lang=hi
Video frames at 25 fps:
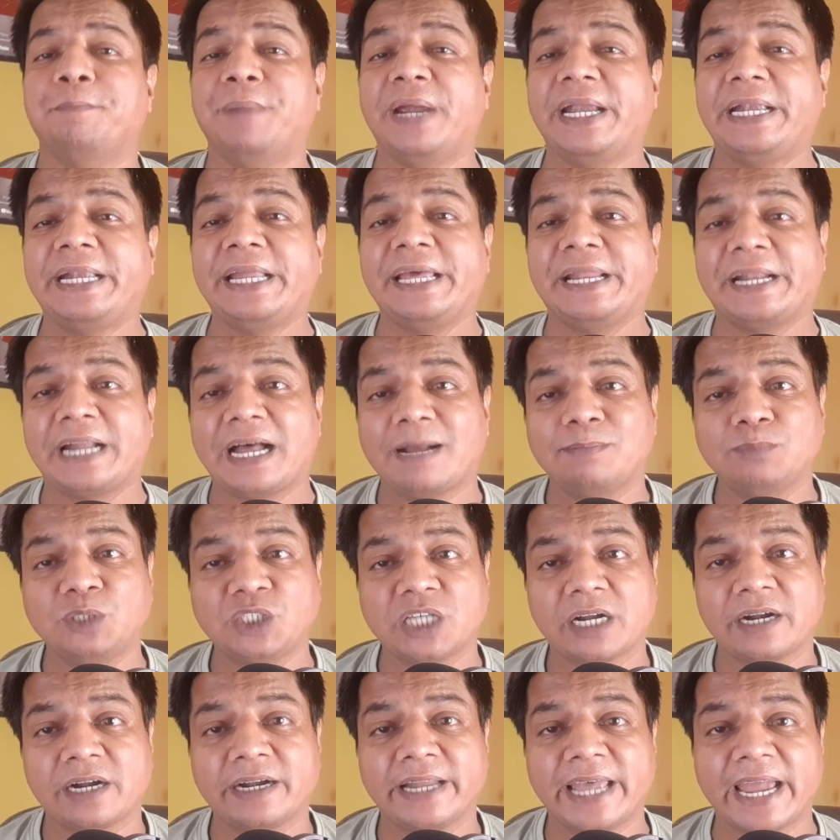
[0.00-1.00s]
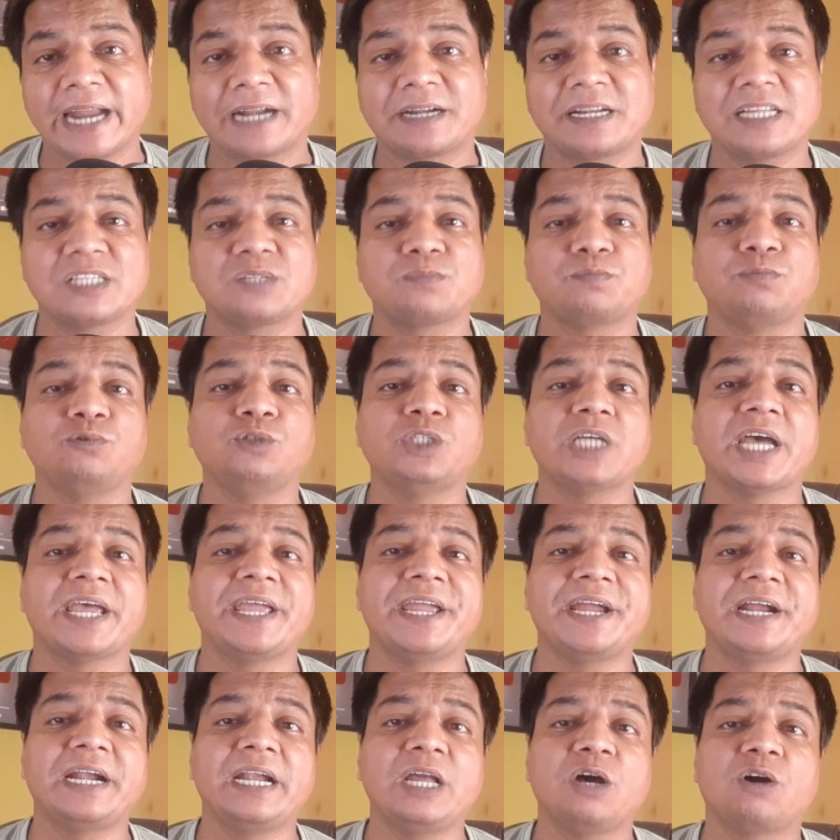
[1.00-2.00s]
बेटे रामचरण एक्ट्रेस पूजा
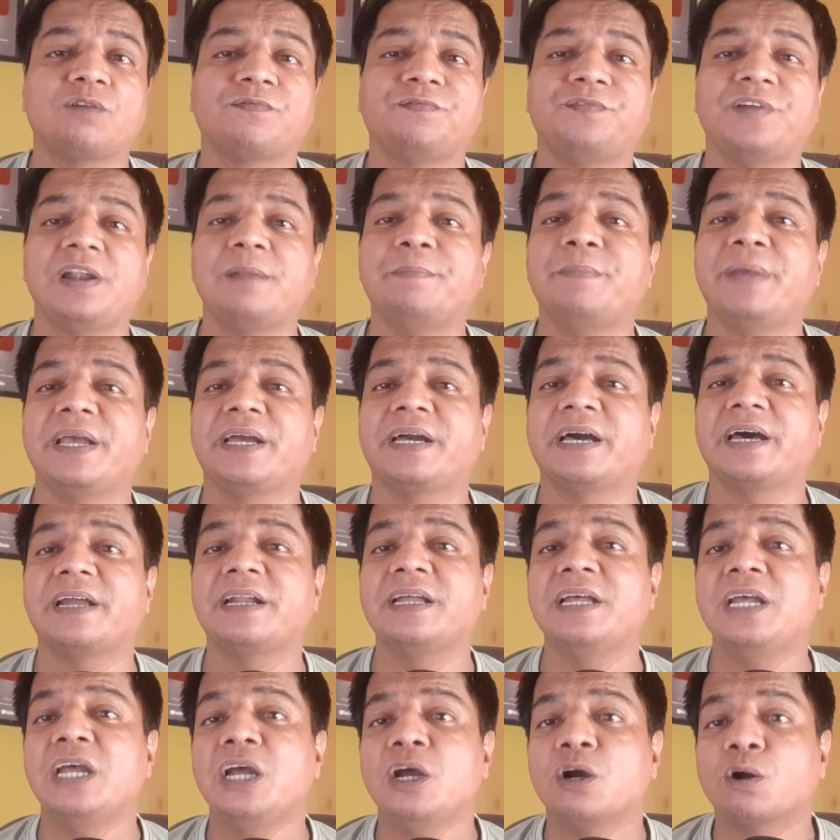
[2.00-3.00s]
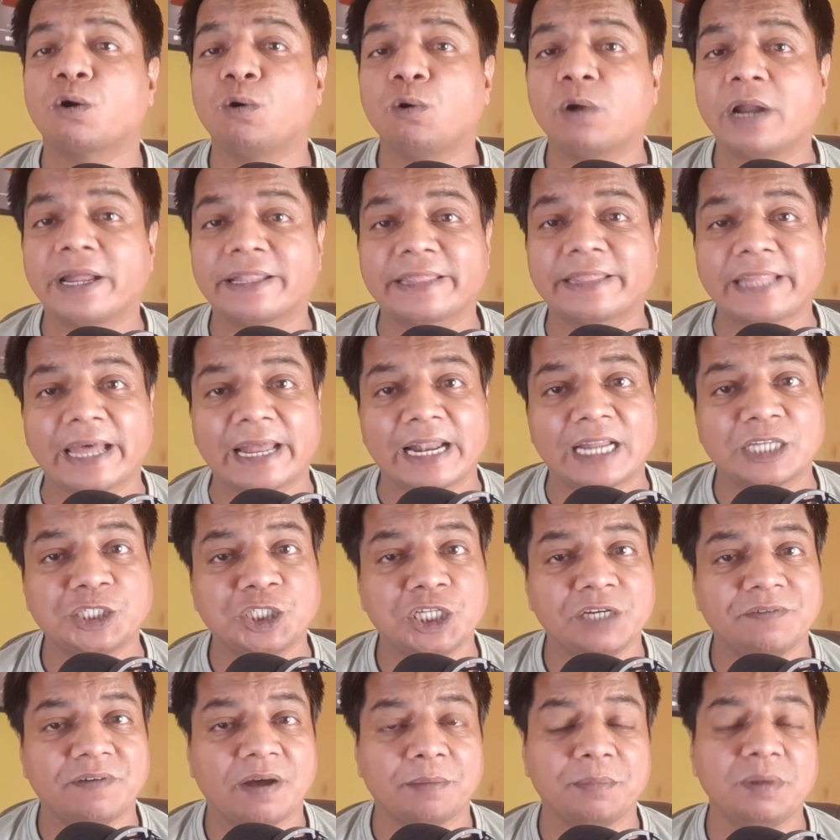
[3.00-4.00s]
हेगड़े और फिल्म मेकर कोराताला
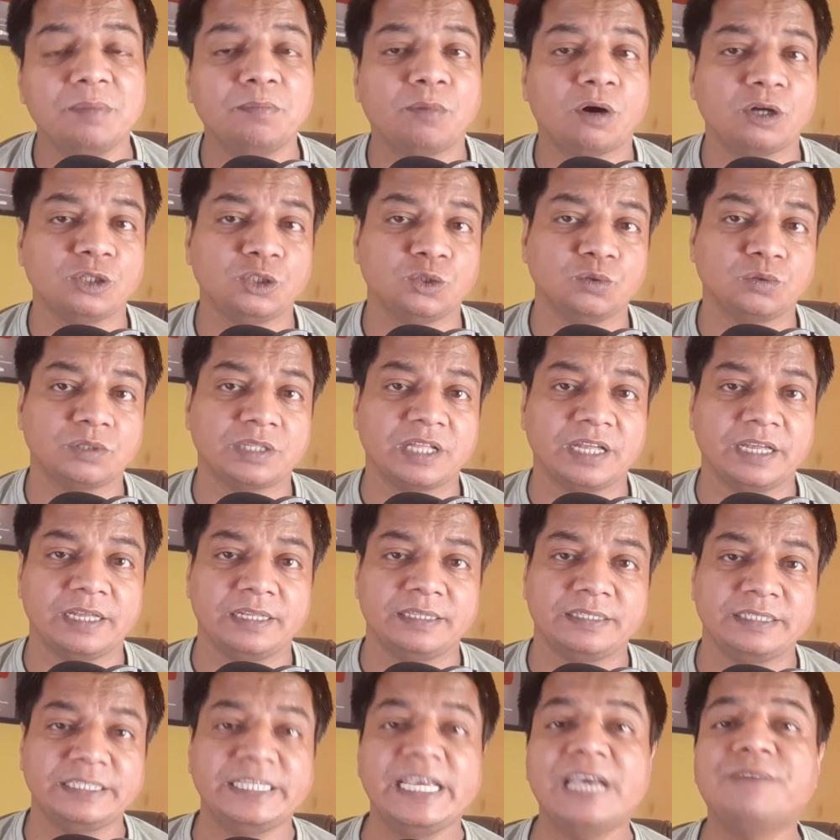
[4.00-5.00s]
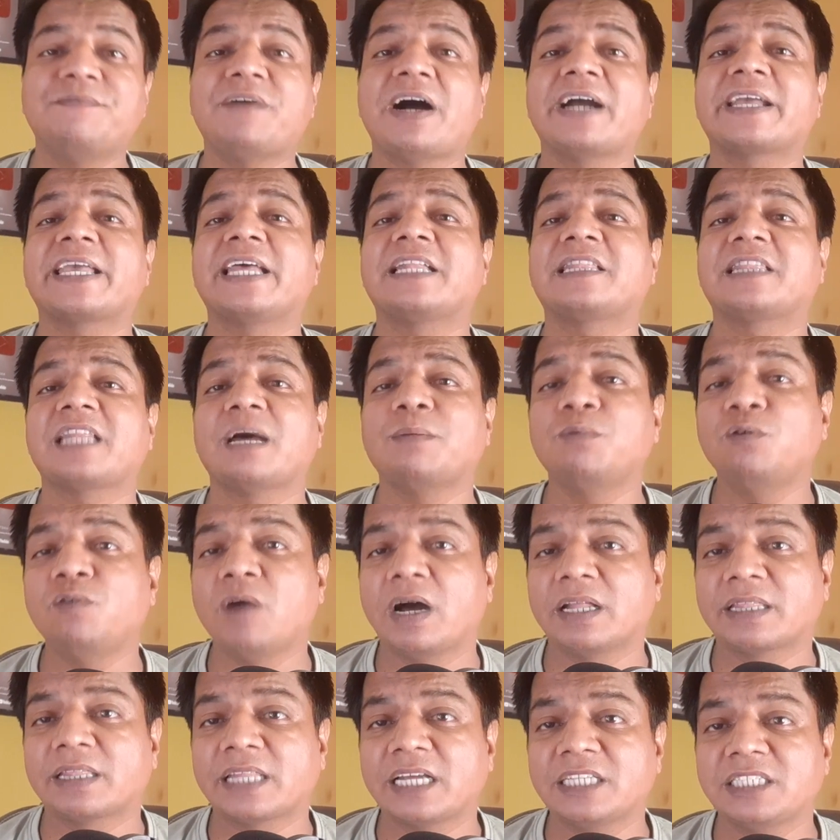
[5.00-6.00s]
शिवा भी मौजूद थे ये वाक्य तब
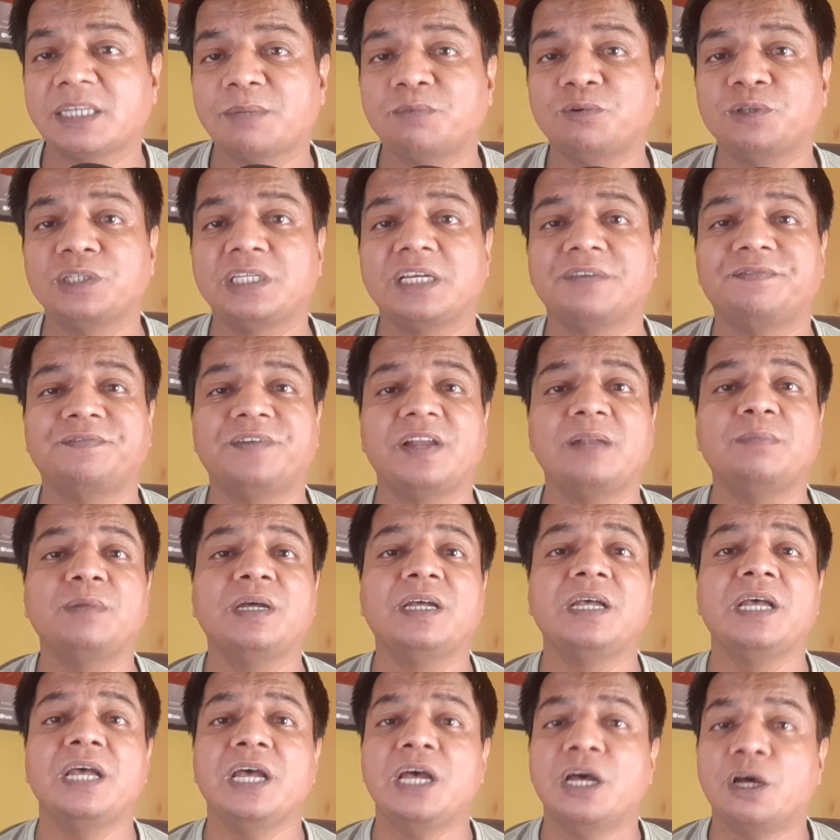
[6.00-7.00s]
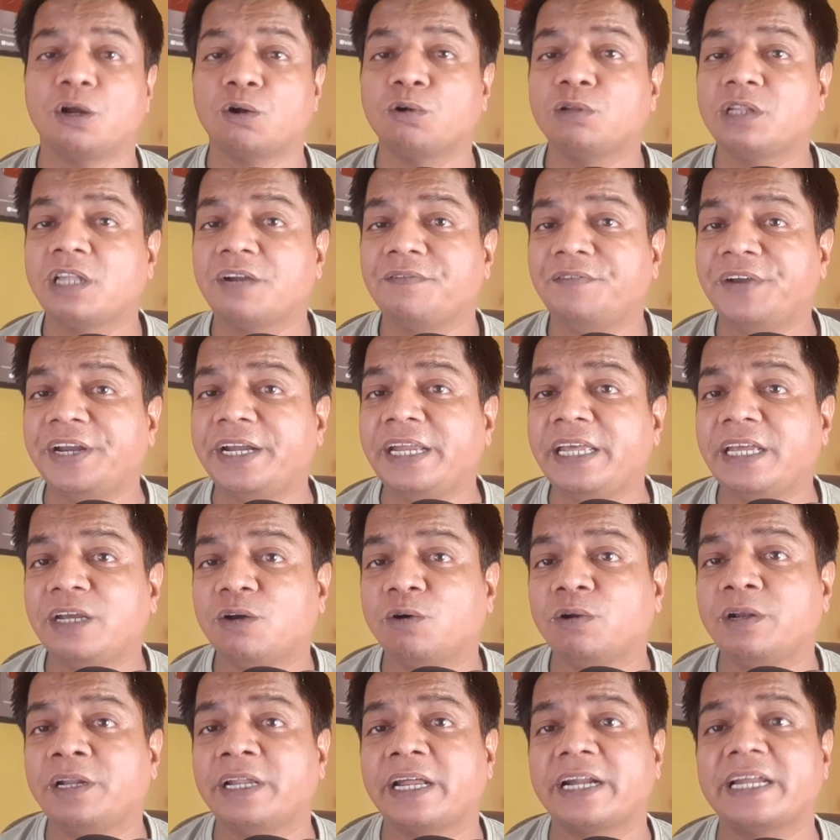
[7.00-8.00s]
हुआ था जब उनकी फिल्म रुद्रवीणी
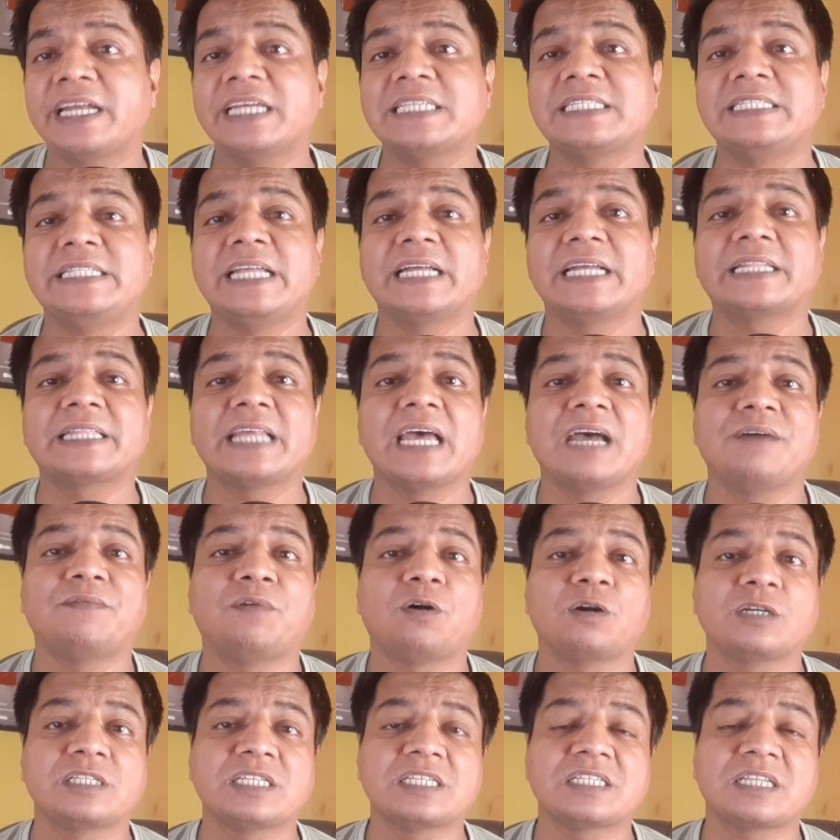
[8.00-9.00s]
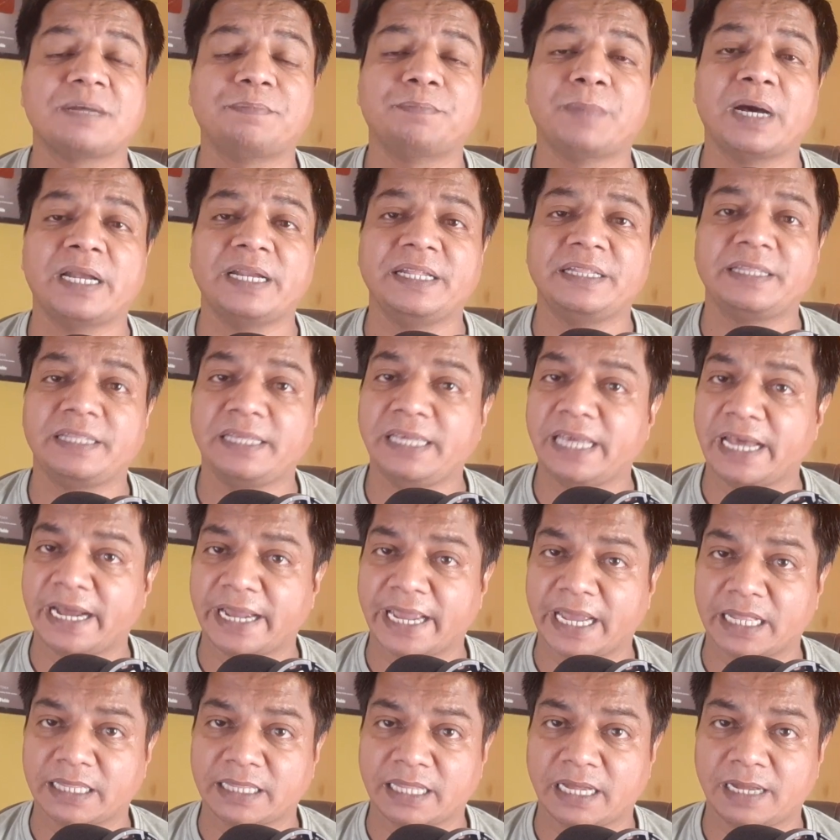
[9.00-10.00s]
को नरगिस दत्त अवार्ड से सम्मानित किया
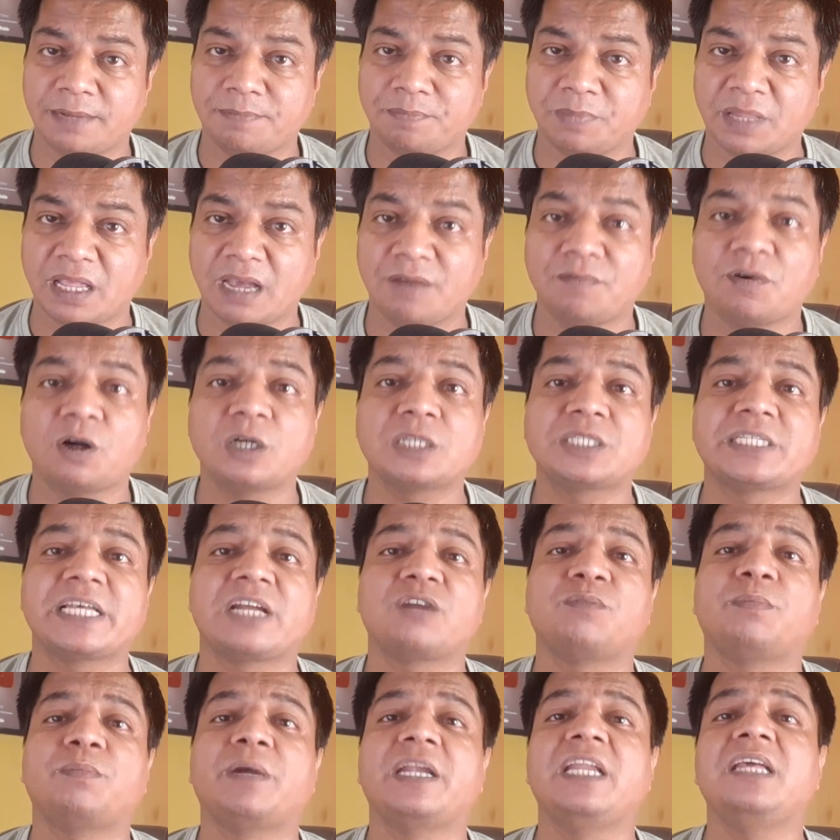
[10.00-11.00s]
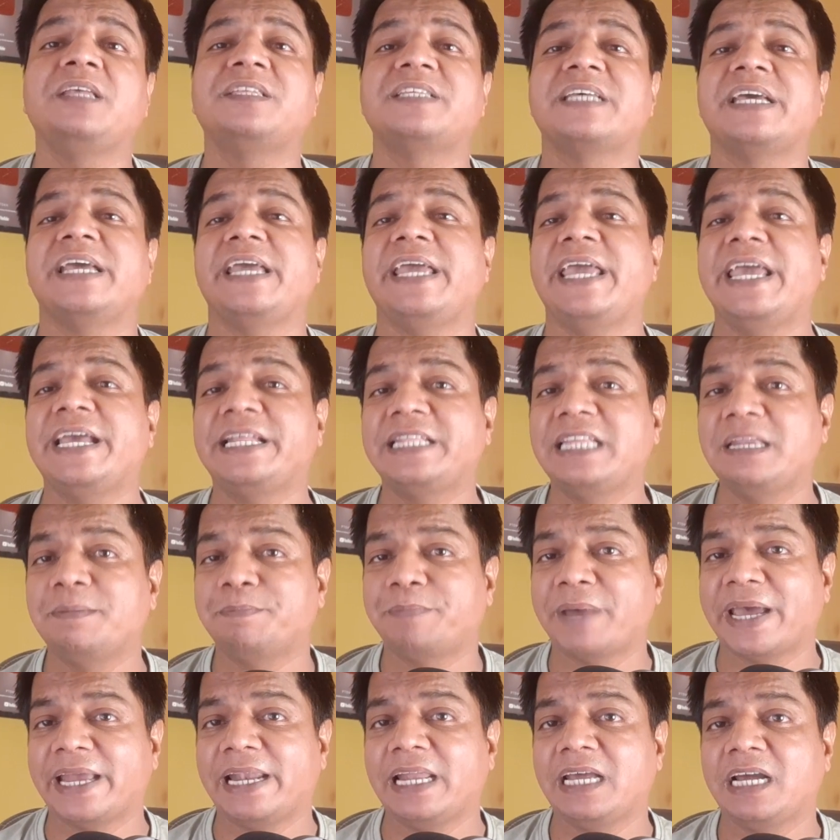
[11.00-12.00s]
गया था अवार्ड सेरेमनी से एक दिन
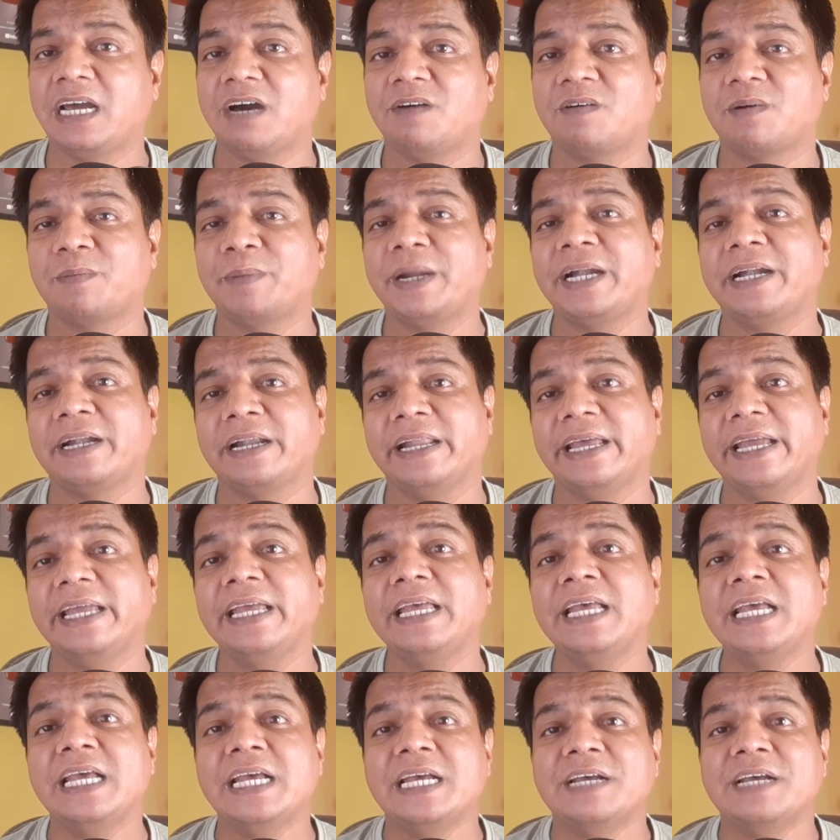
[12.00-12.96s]
पहले गवर्नमेंट ने